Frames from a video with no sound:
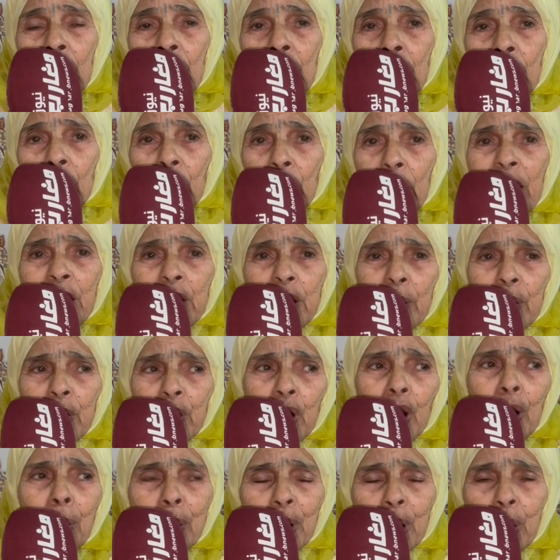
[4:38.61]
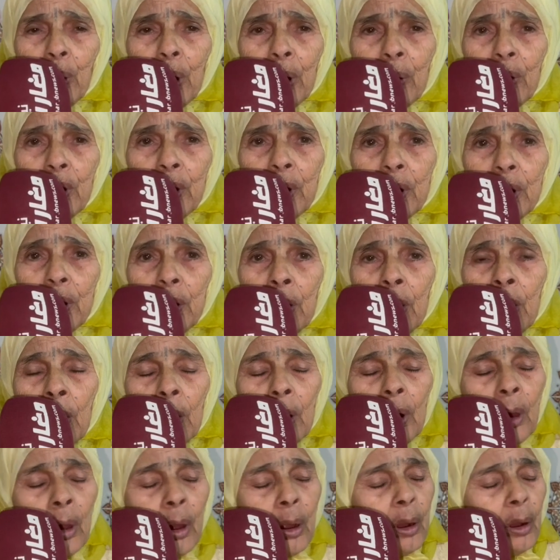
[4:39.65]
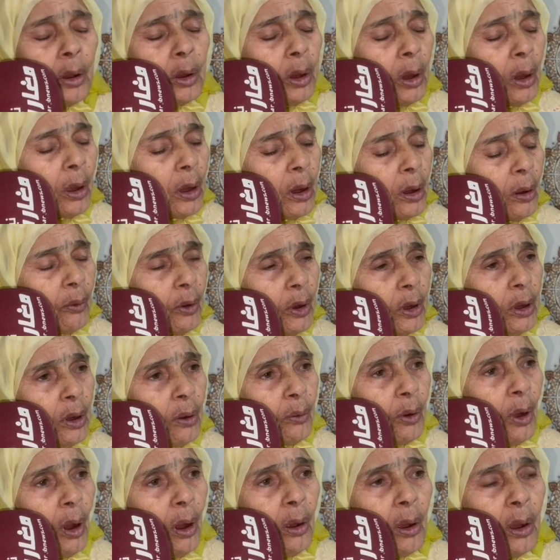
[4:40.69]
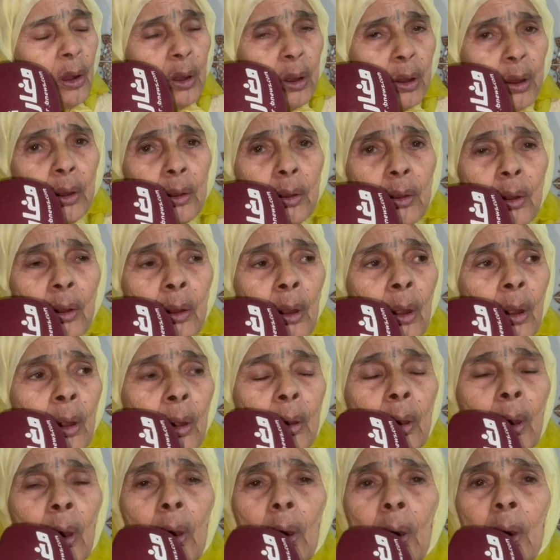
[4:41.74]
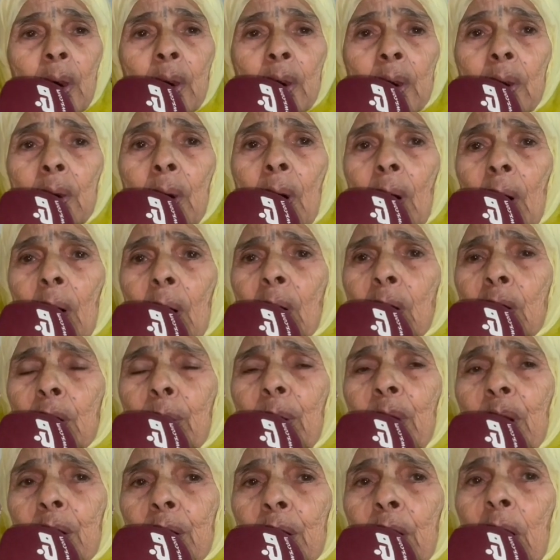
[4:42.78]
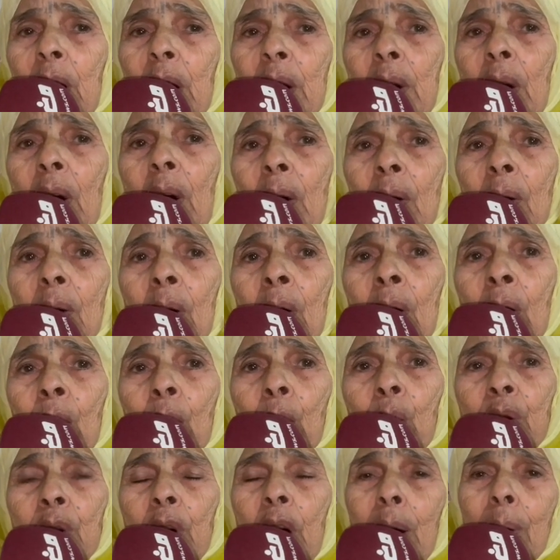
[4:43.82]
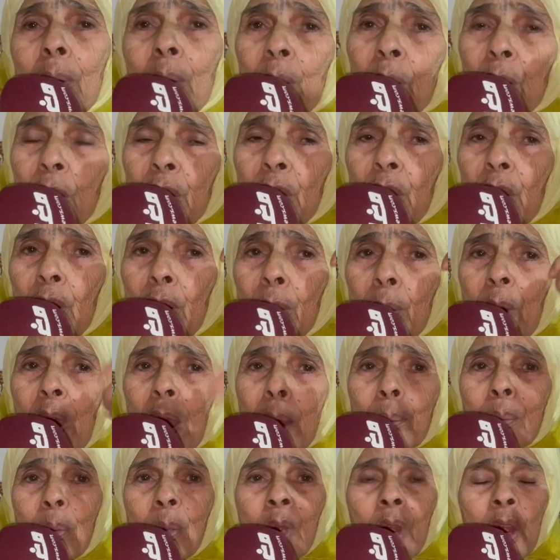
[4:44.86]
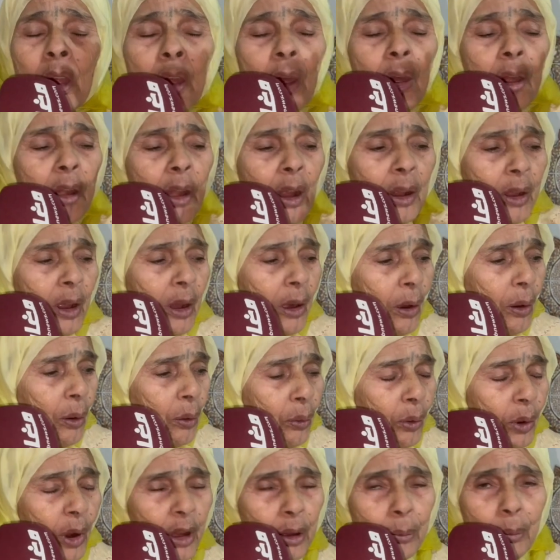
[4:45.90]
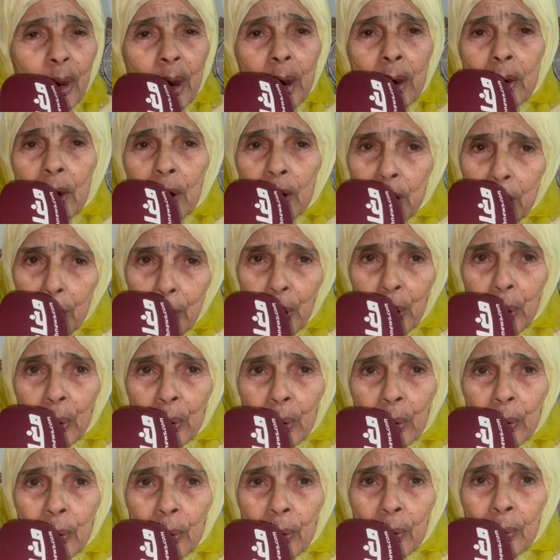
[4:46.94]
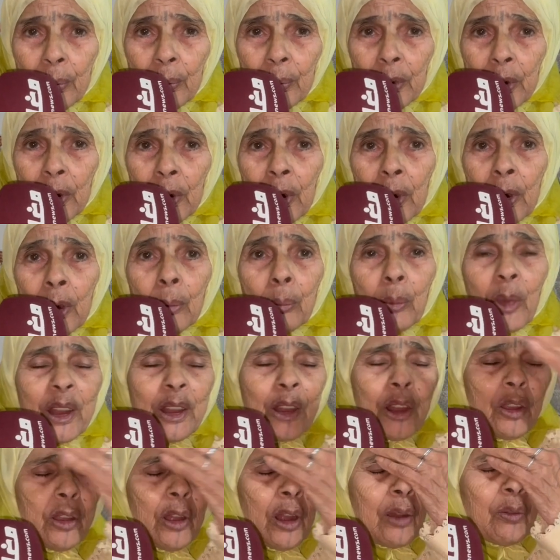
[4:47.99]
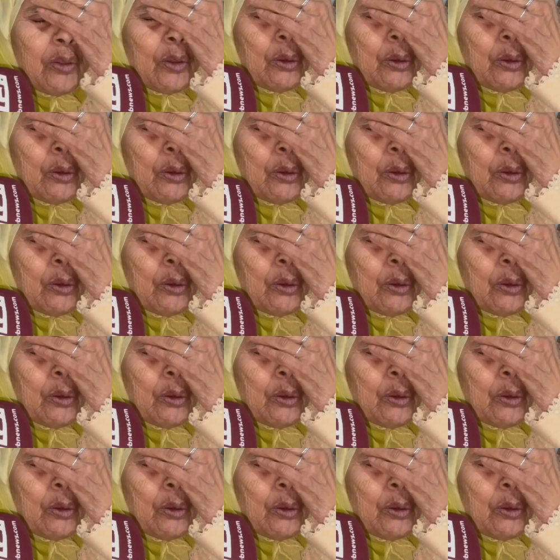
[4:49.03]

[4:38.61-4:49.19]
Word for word: والله يشافيك شرب الدواء وليدي قلت له يا وليدي ونقز نقز نقز من حدايا وزرا خرج للباب انا اللي راه كاز ما كان نتبعو ما تعرفت